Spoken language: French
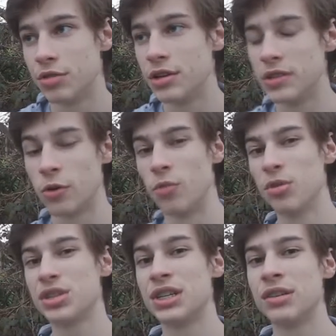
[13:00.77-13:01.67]
qui aurait été
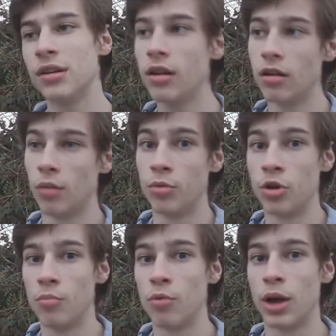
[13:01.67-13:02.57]
romancée, un peu
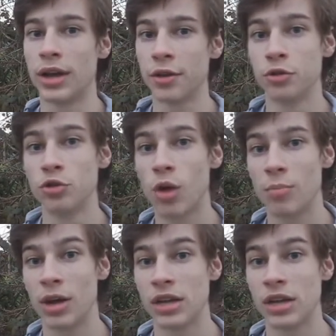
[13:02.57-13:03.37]
comme pour la guerre de Troie par